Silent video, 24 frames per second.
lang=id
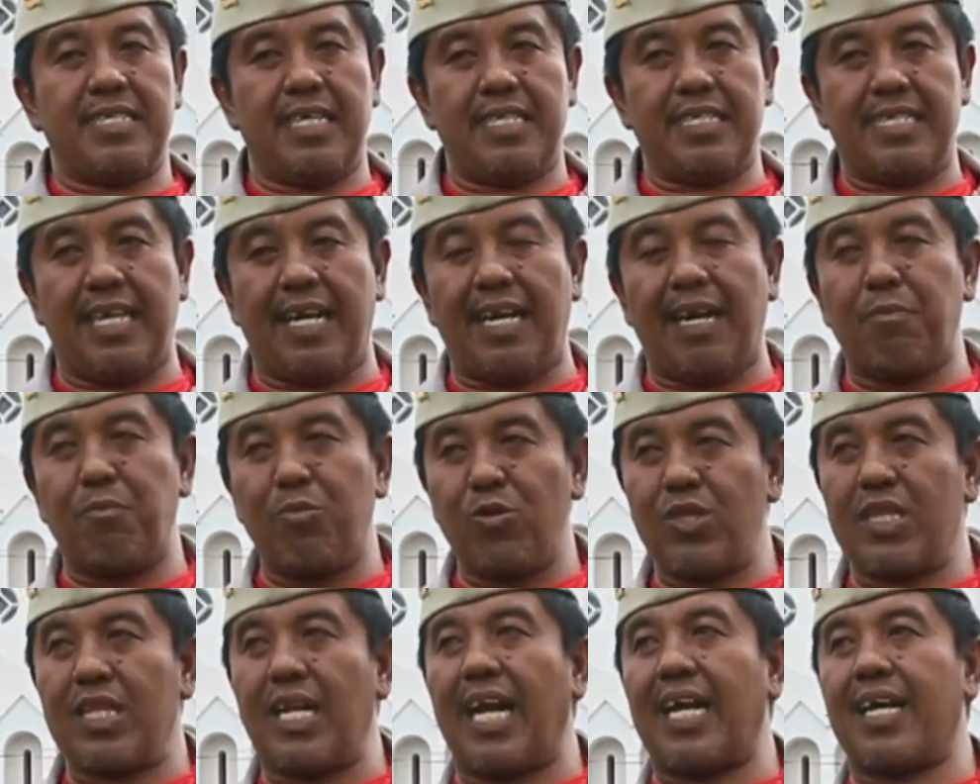secara
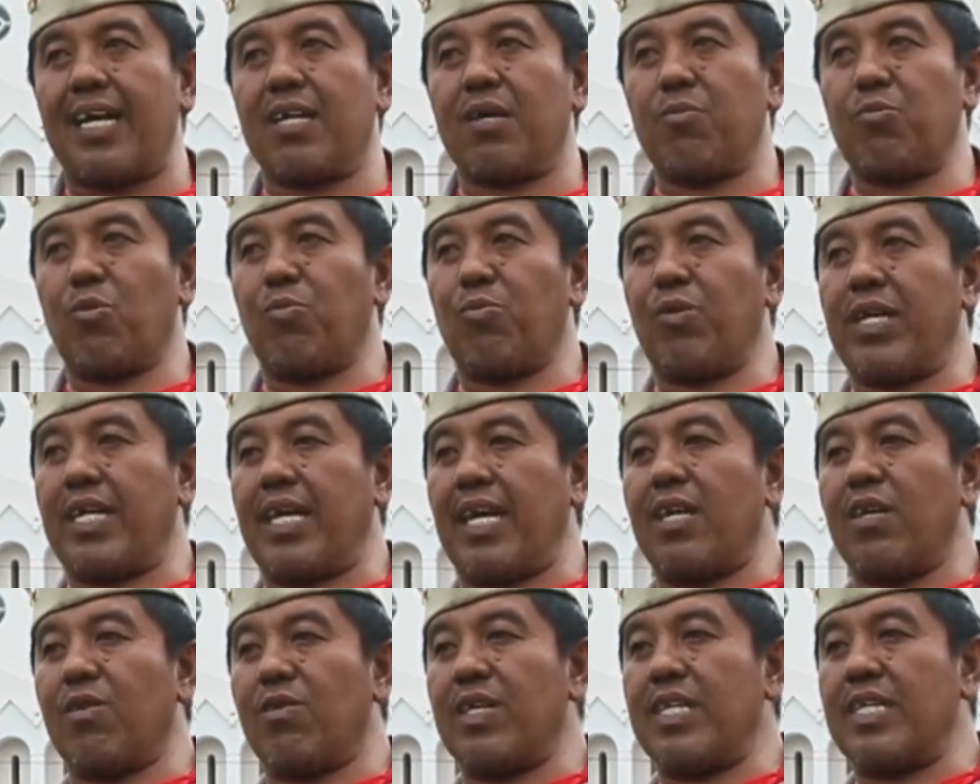mutlak
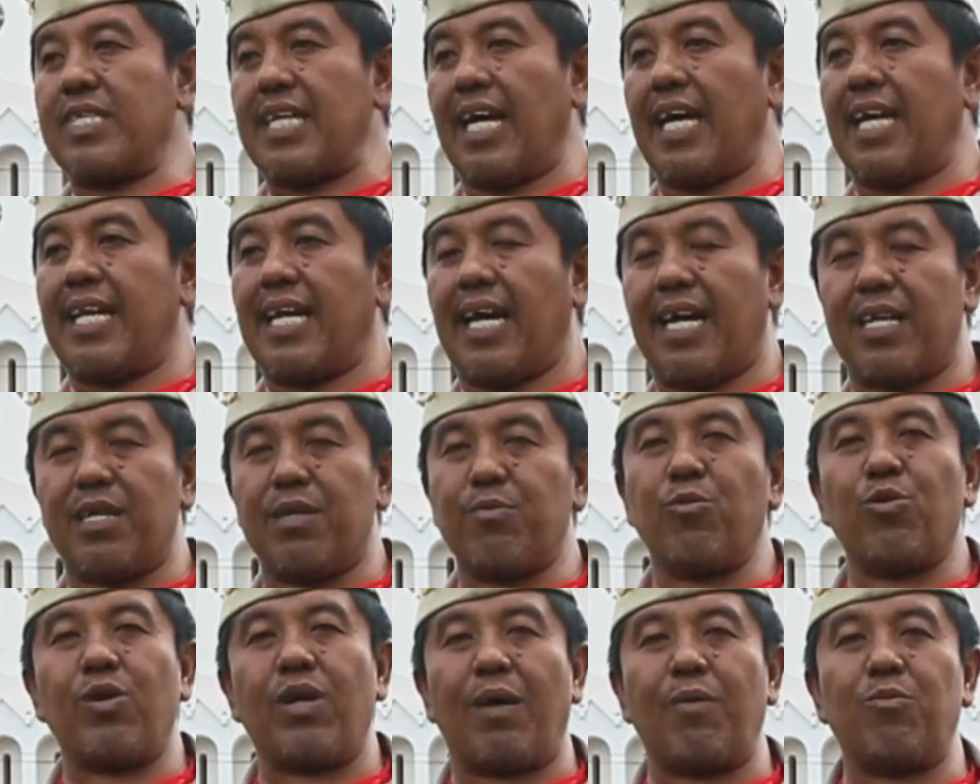Republik Indonesia
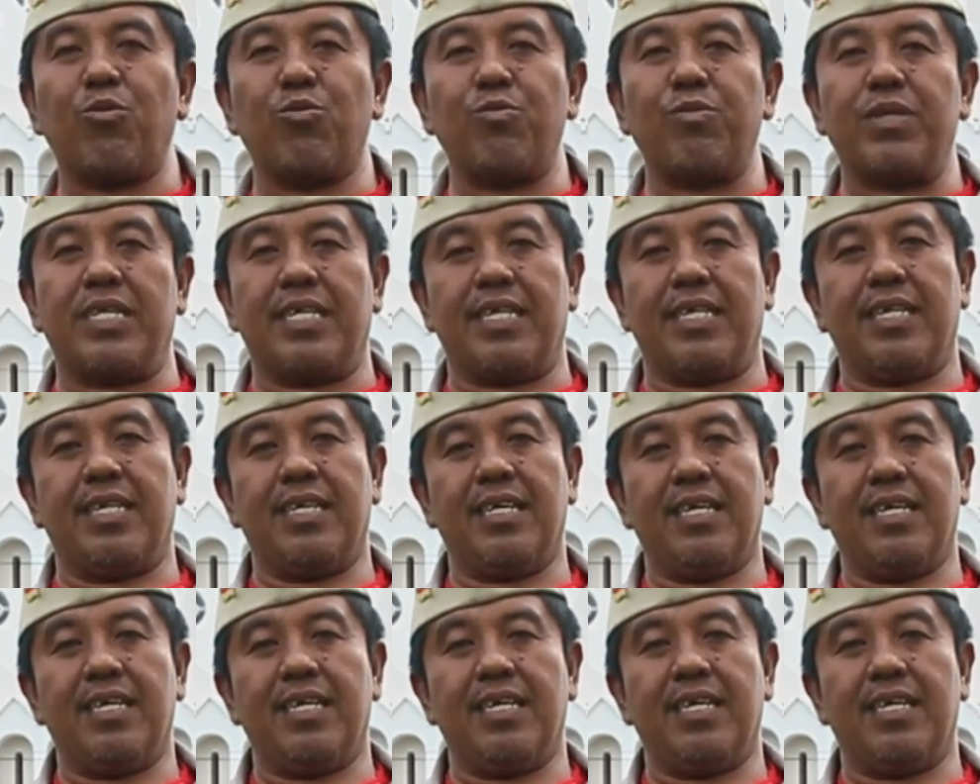dari muka bumi.